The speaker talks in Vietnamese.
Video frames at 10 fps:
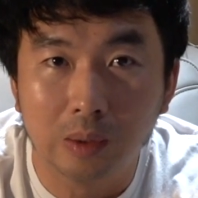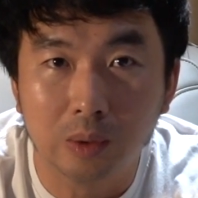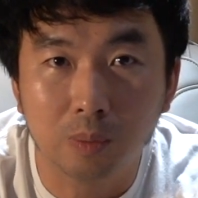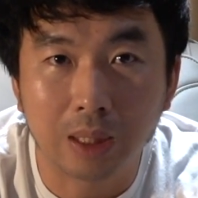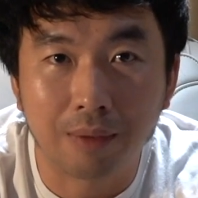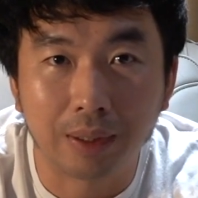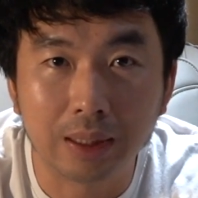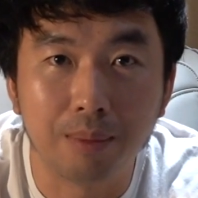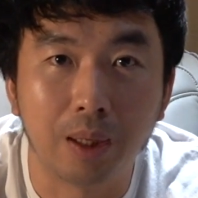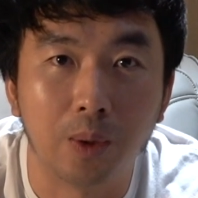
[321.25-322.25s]
chúng ta phải
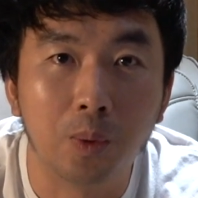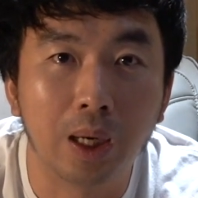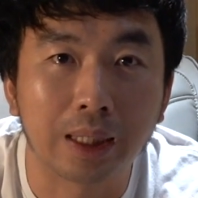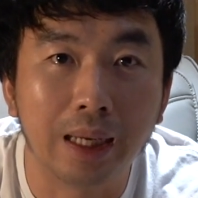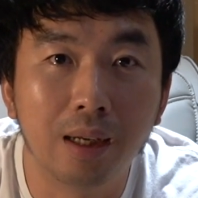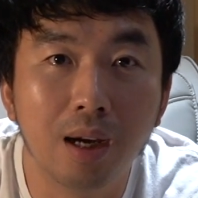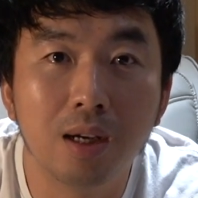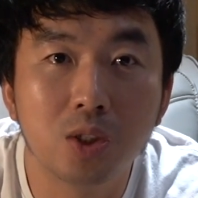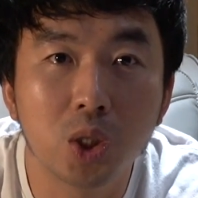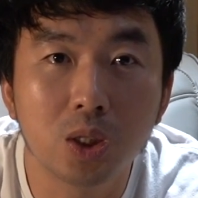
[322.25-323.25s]
tìm hiểu là cái
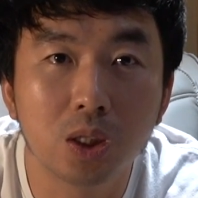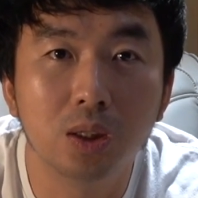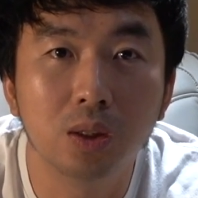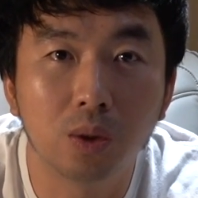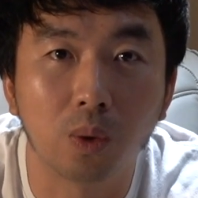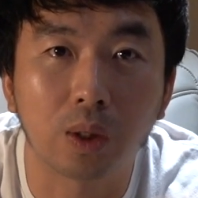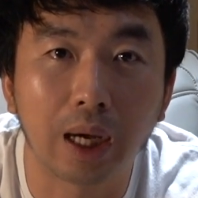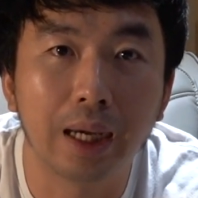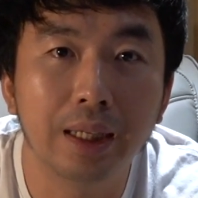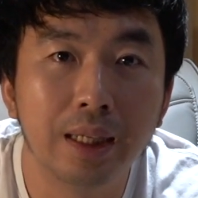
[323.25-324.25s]
nơi xuất xứ của
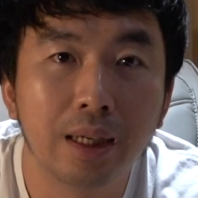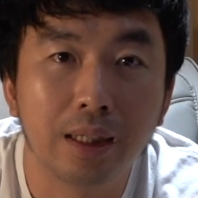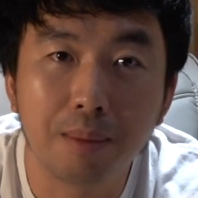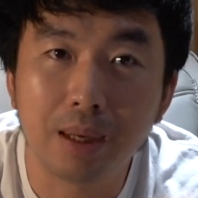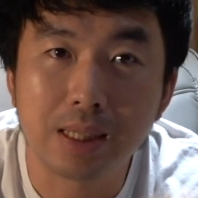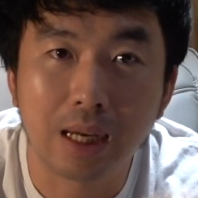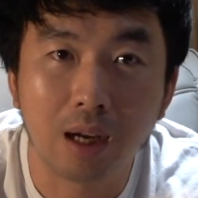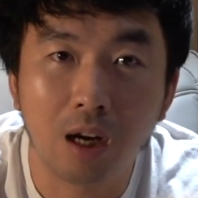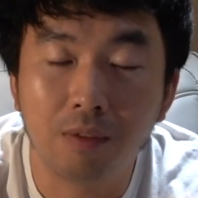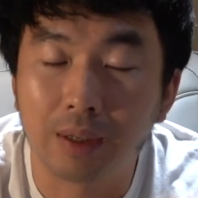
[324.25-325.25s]
cái ghế massage
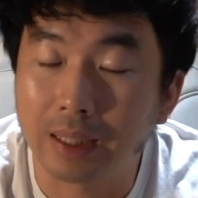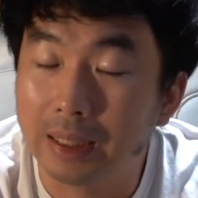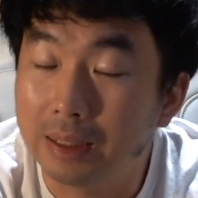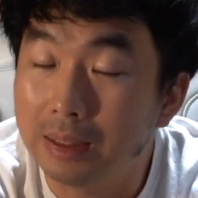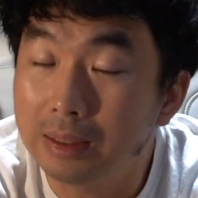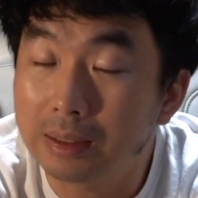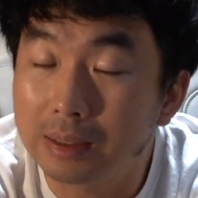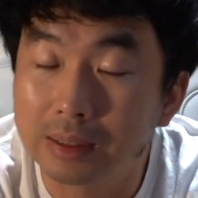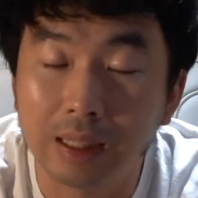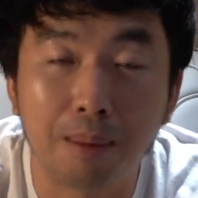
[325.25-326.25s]
đó và cái thứ
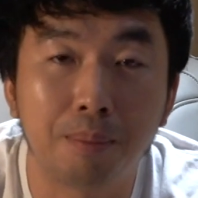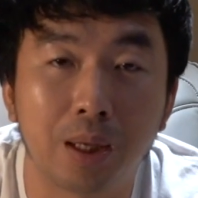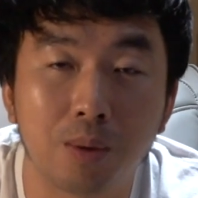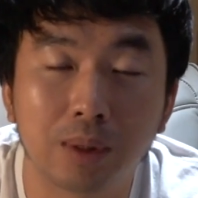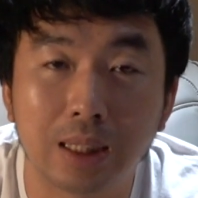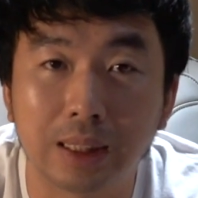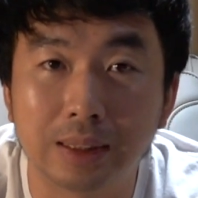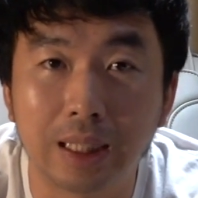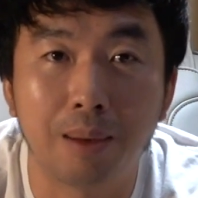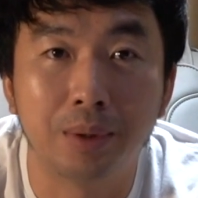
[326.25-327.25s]
năm là chúng ta sẽ
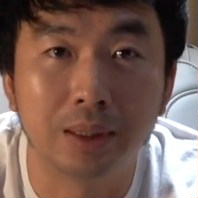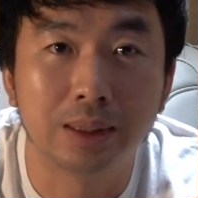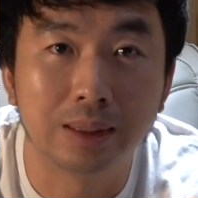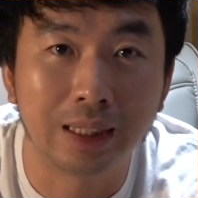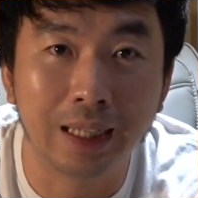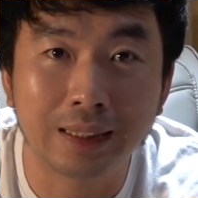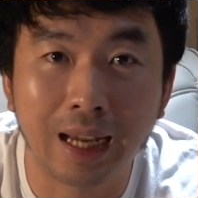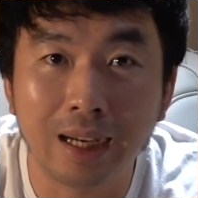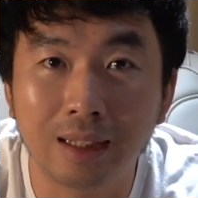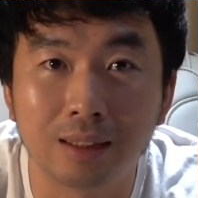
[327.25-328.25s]
xem xét
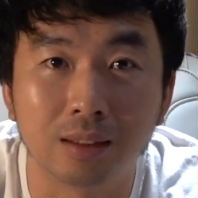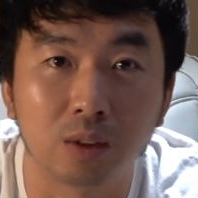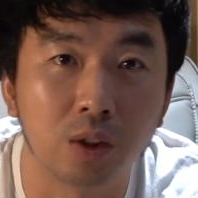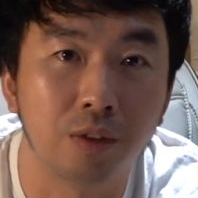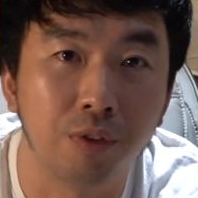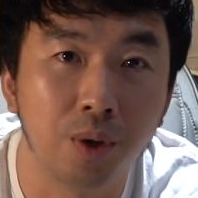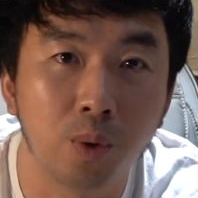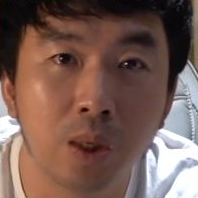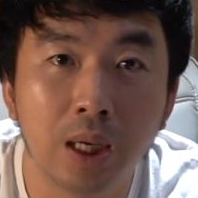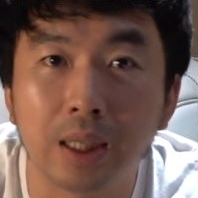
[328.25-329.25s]
các lượt review
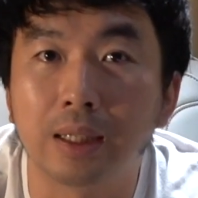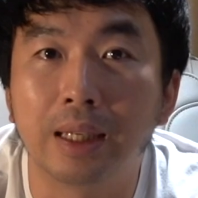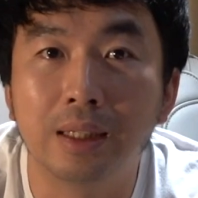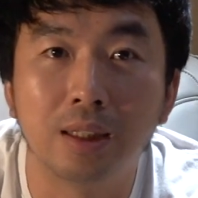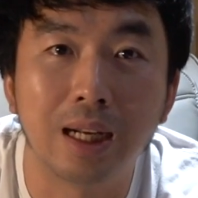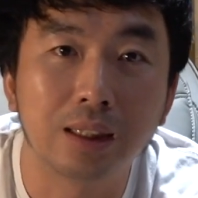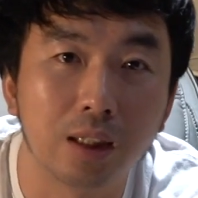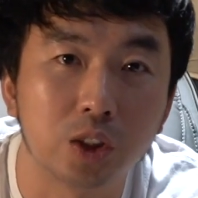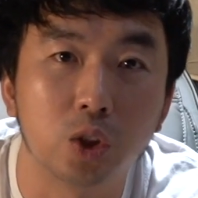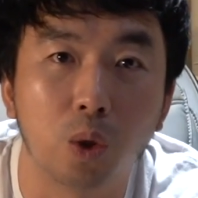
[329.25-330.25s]
những cái người đã
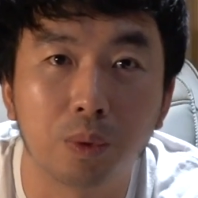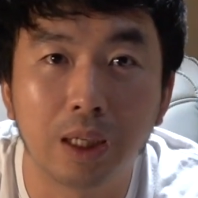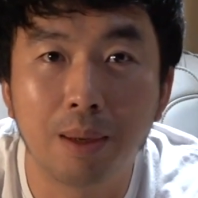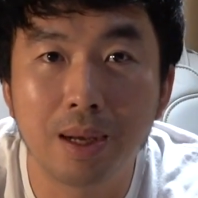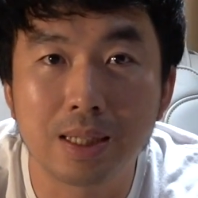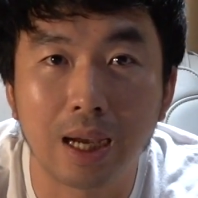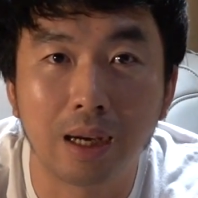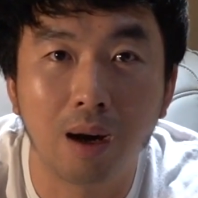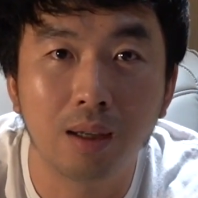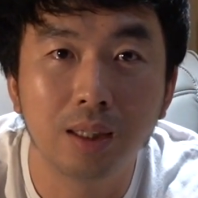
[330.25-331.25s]
từng sử dụng cái ghế massage
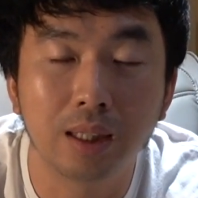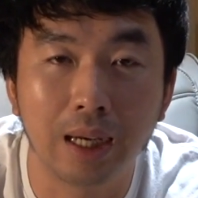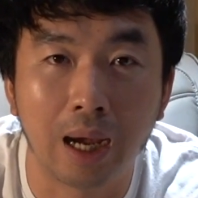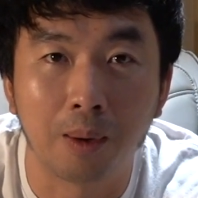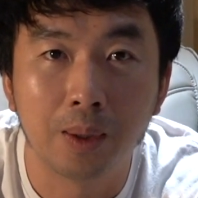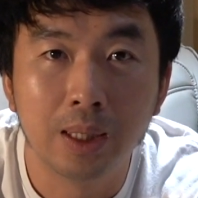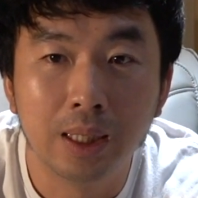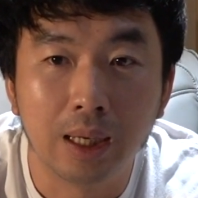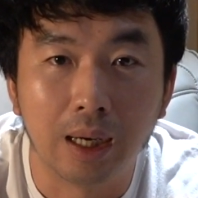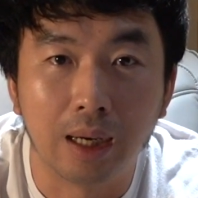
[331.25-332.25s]
đó như thế nào
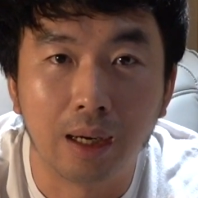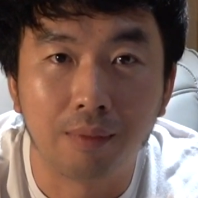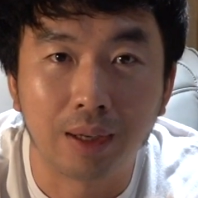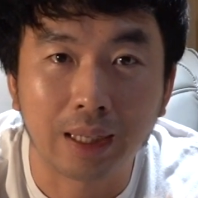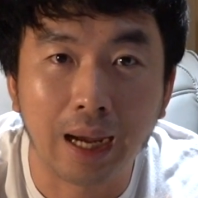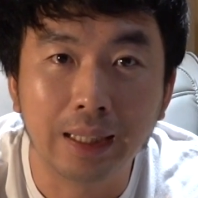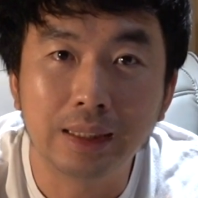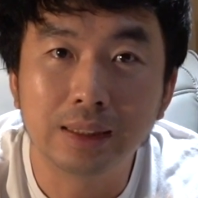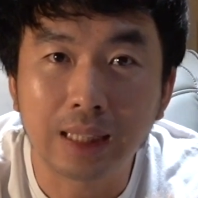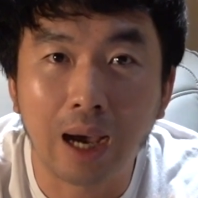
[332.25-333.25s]
à, và cái
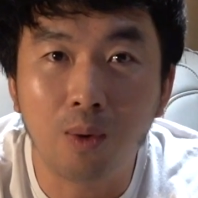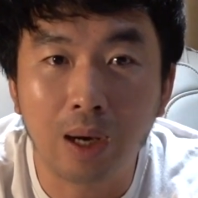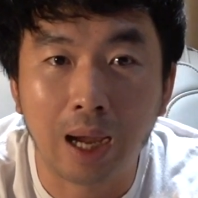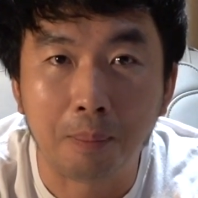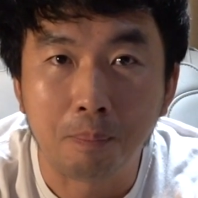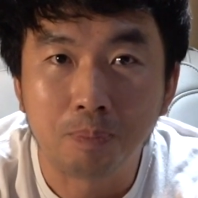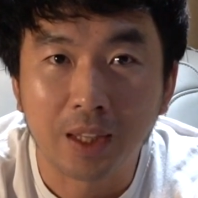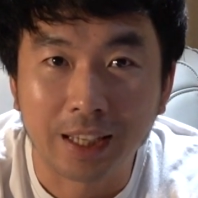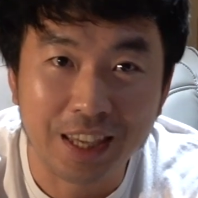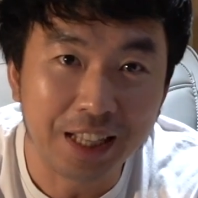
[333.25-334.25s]
thứ sáu là
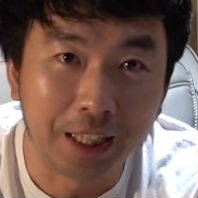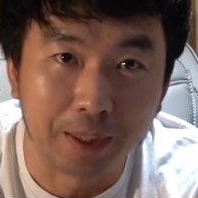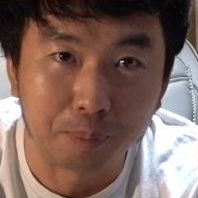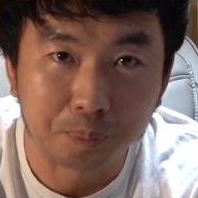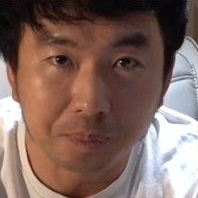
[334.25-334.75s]
cái giá tiền